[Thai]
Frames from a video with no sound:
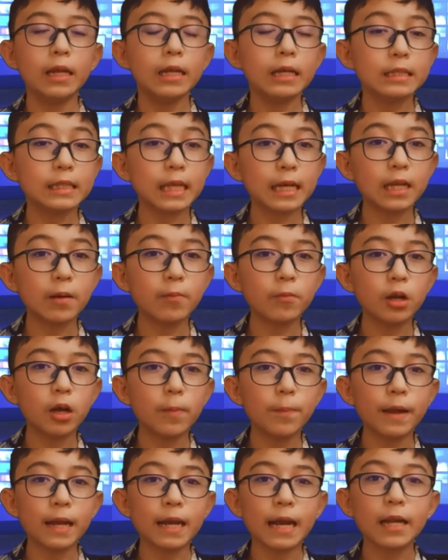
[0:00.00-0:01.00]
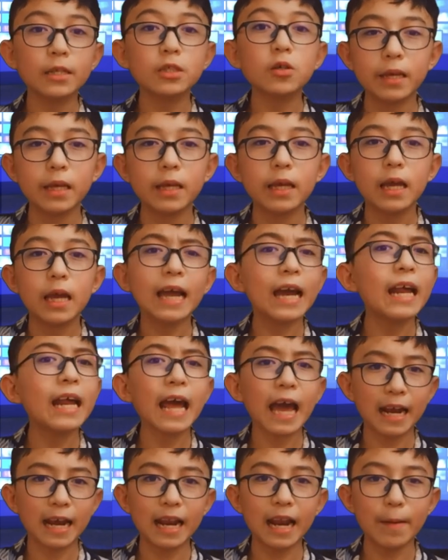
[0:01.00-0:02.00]
วแต่ถ้าสมมติเราไปร้านไม่ได้อะไรข
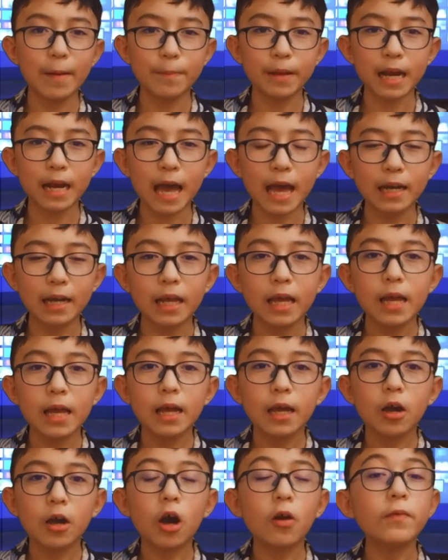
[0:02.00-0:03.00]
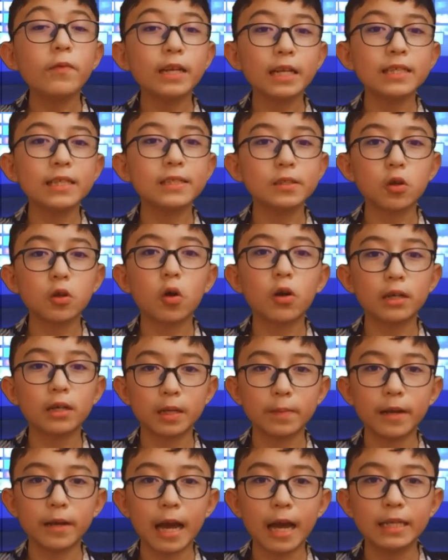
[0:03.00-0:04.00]
นาดนั้นอ่ะเป็นร้าน convenience store
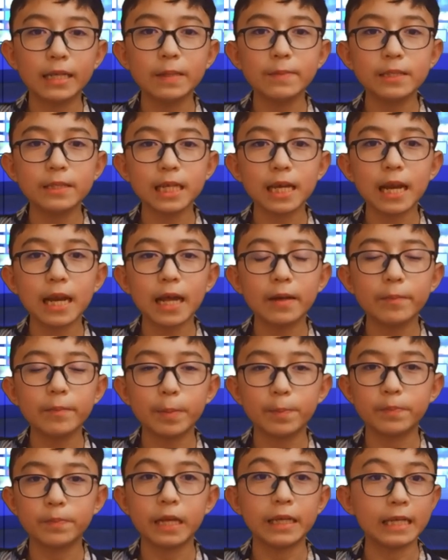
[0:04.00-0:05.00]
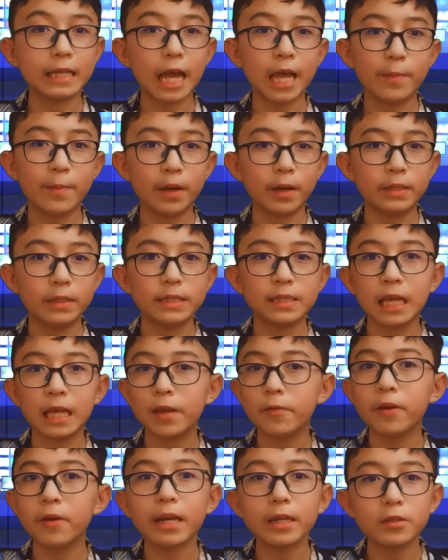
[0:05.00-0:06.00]
ธรรมดาที่ไม่ใช่ร้านแบบใหญ่ๆเหมือนเซ
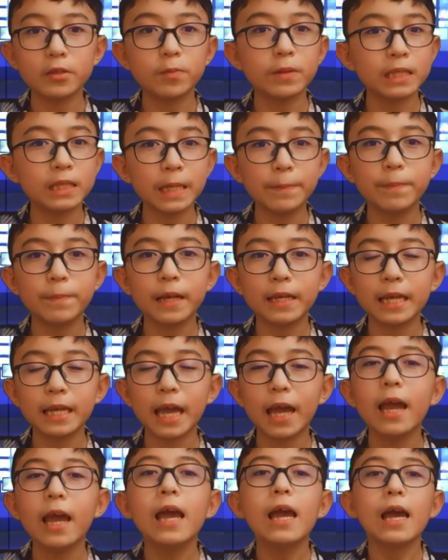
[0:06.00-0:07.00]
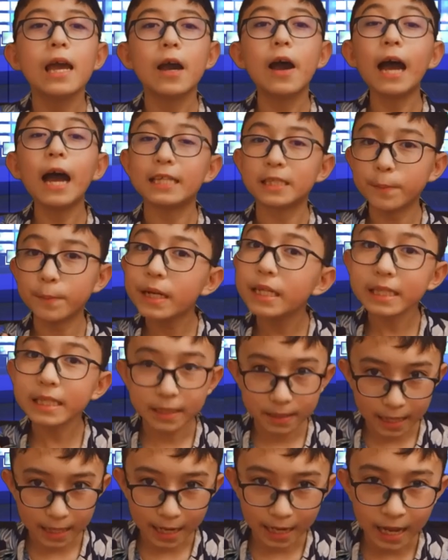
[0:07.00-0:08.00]
เว่นซูเปอร์ชิปอะไรเงี้ยเขาอาจจะไม่ได้
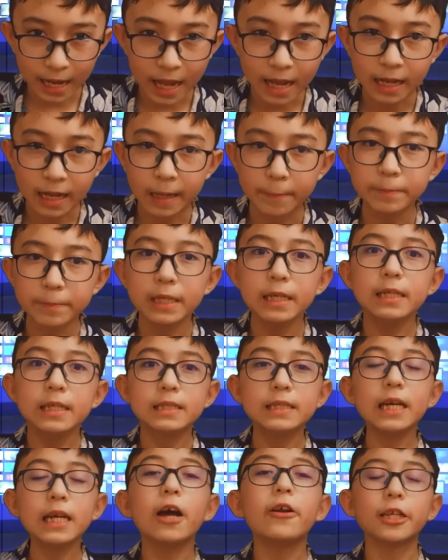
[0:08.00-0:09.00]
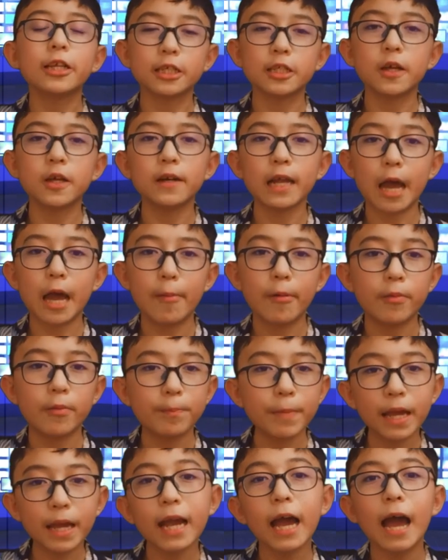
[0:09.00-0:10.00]
ติดราคาครับซึ่งเราเนี่ยจะต้องถาม
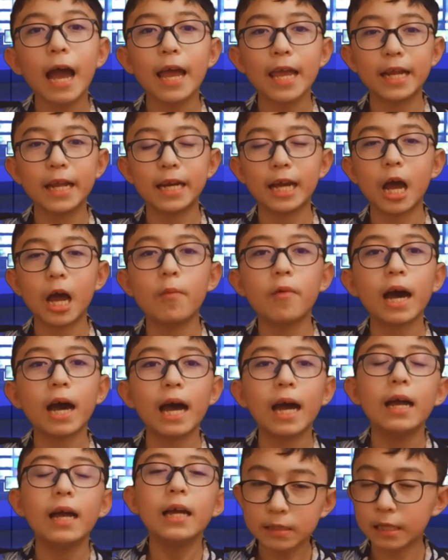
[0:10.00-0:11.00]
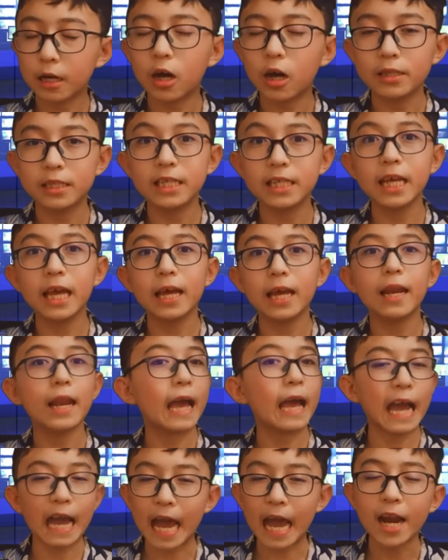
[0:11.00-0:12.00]
แม่ค้าเองนะคะว่าสิ่งของชิ้นเนี่ย
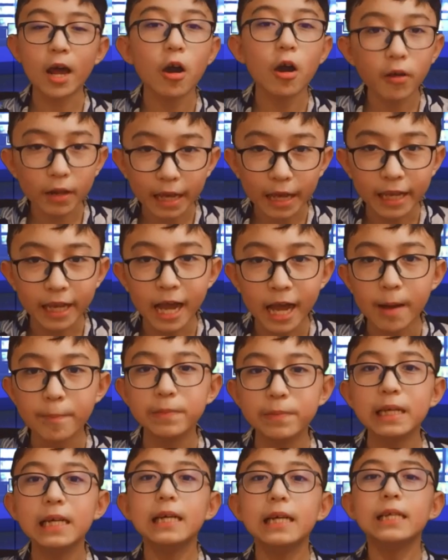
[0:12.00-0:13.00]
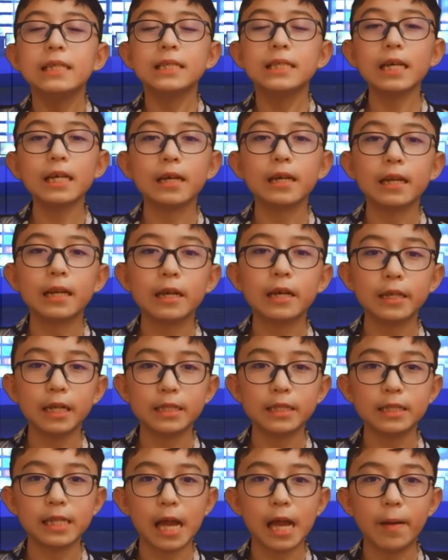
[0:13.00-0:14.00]
ราคาเท่าไหร่ครับซึ่งเรา
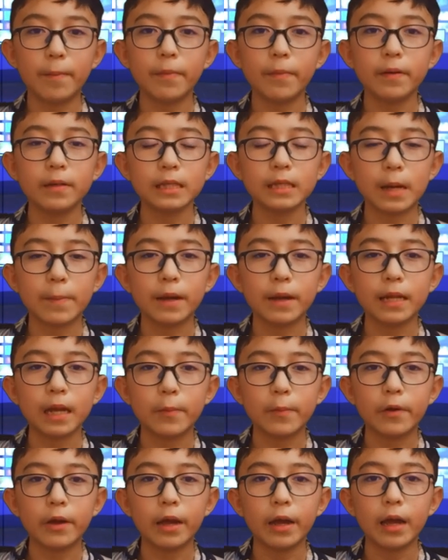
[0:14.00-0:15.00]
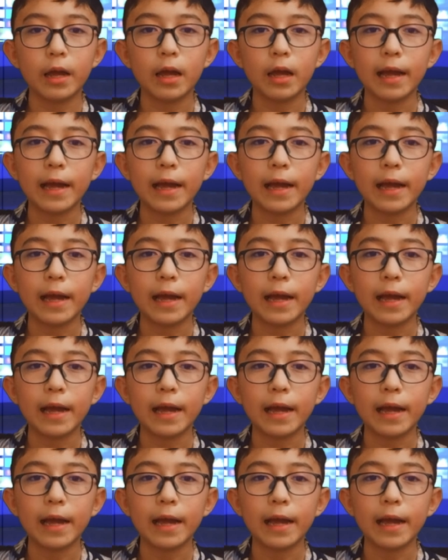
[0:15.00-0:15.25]
เนี่ยจะถามสามารถถามว่า